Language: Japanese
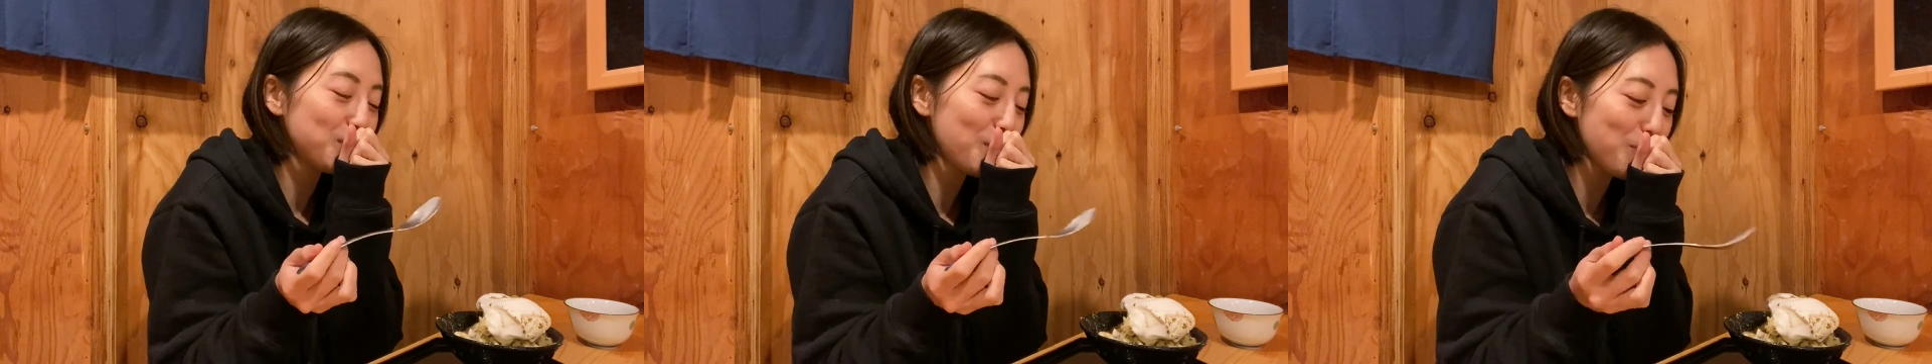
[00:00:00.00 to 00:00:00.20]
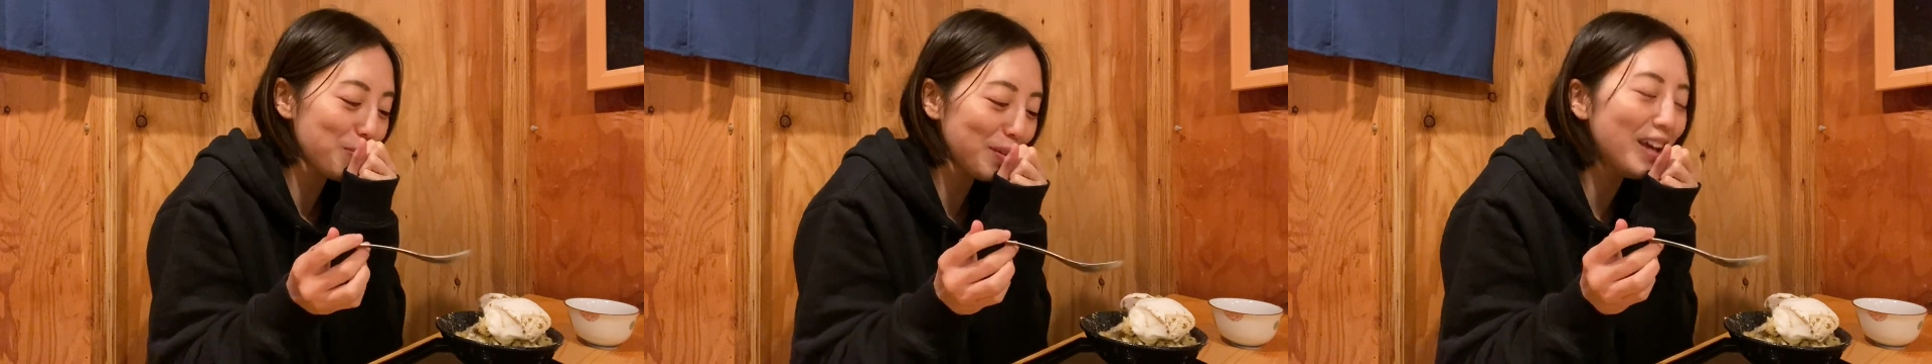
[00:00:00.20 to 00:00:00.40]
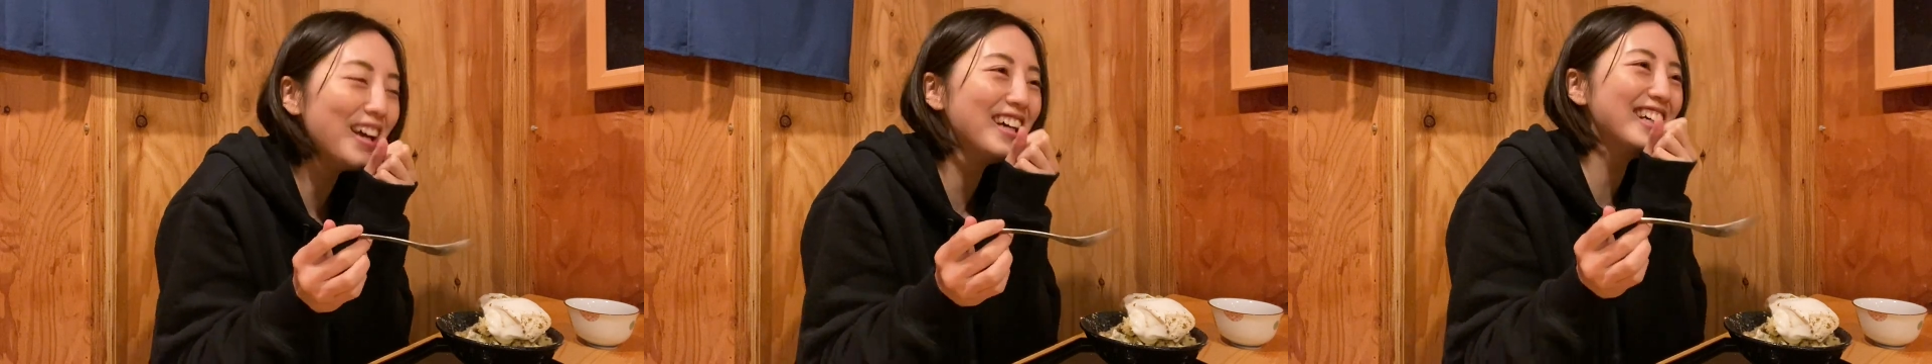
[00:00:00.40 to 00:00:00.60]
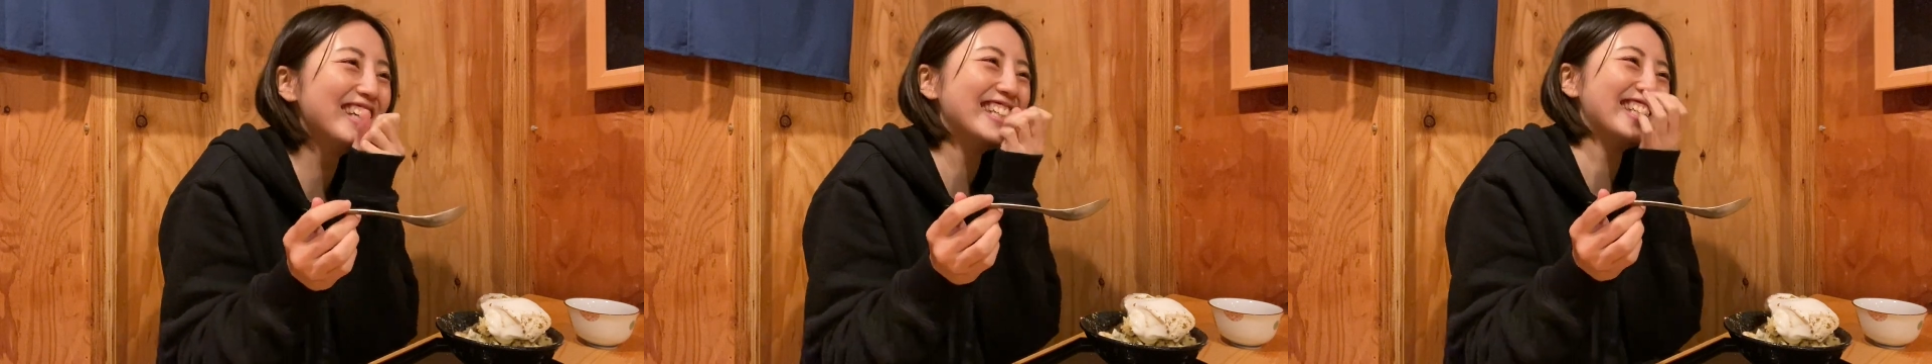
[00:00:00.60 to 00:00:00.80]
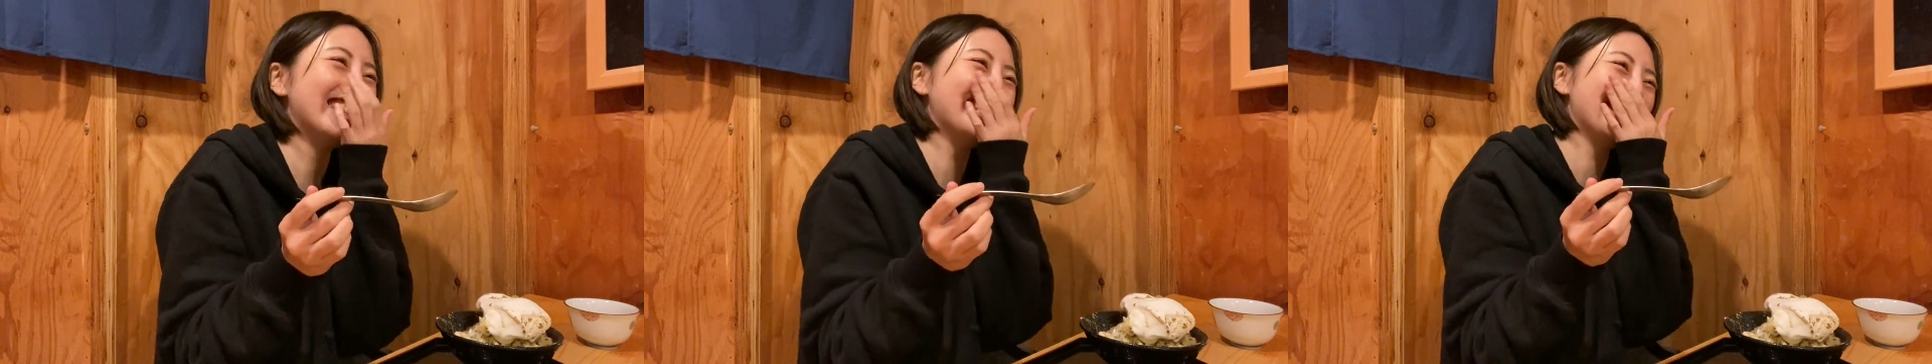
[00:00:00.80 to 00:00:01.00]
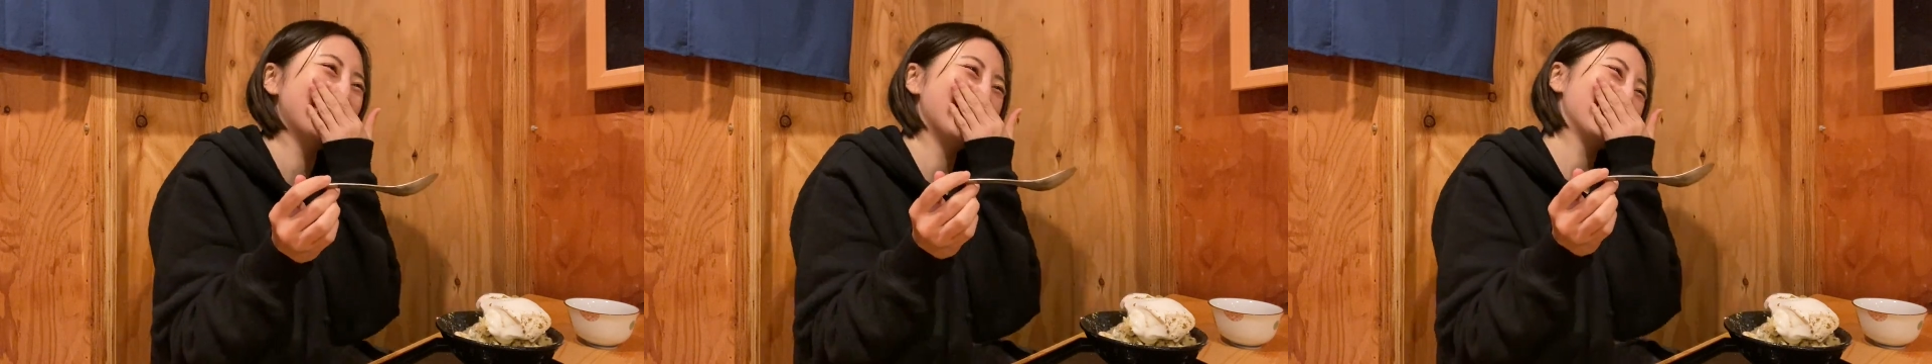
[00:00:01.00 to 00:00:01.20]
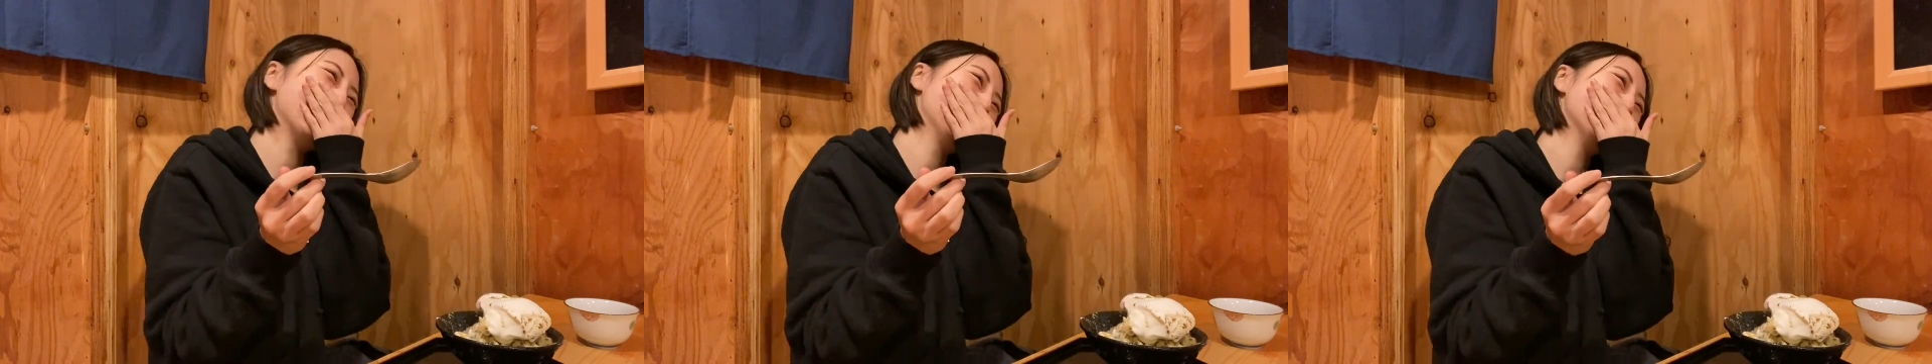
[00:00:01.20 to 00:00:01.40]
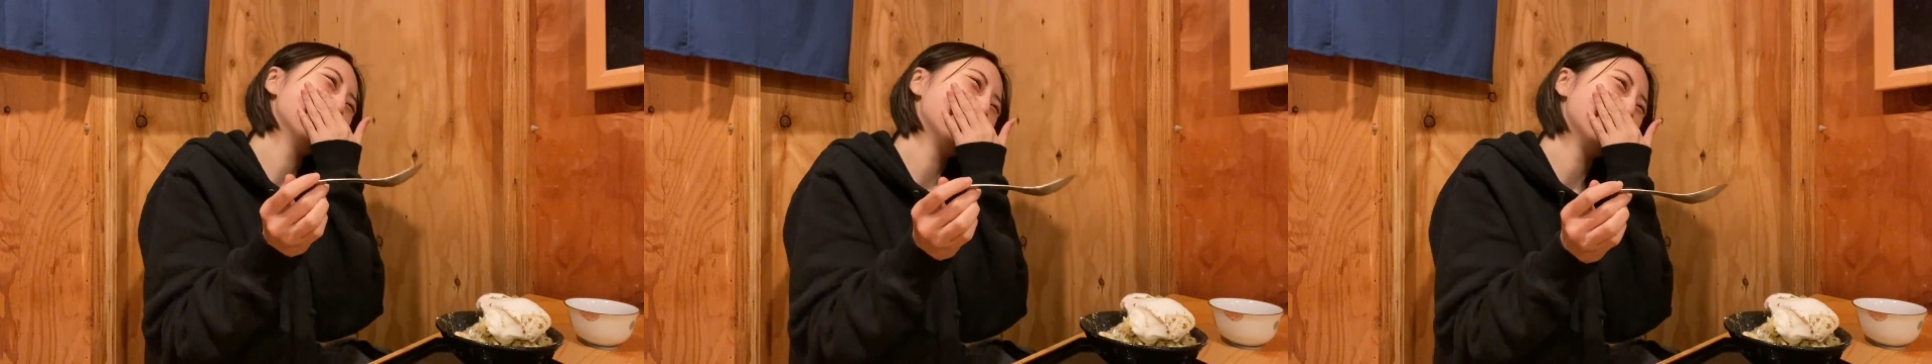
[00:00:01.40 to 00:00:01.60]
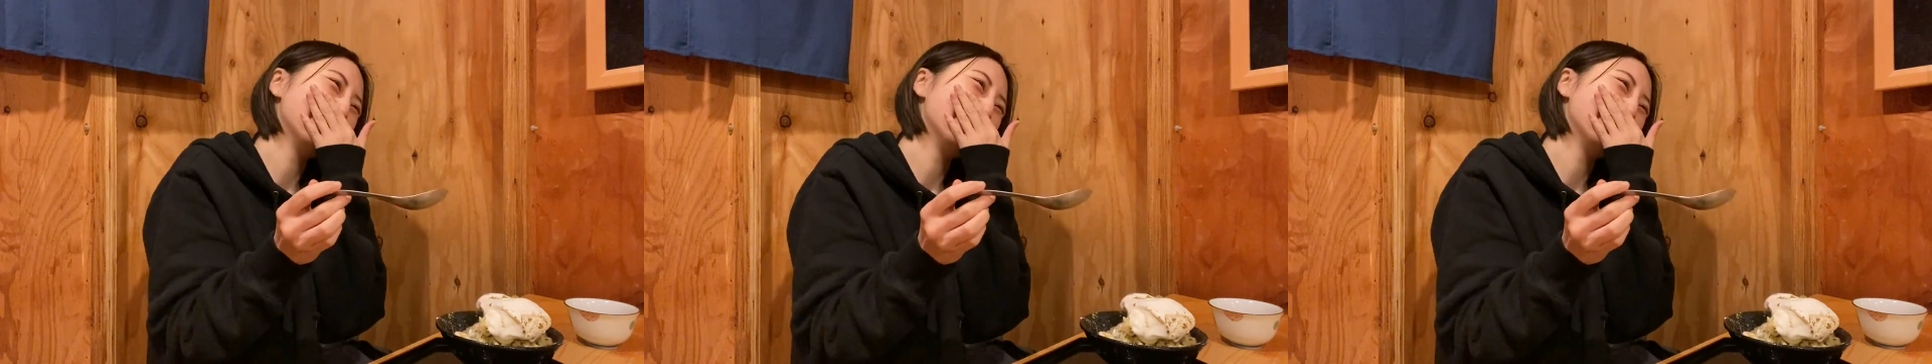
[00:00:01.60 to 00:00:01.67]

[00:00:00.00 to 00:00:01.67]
他のお味もとっ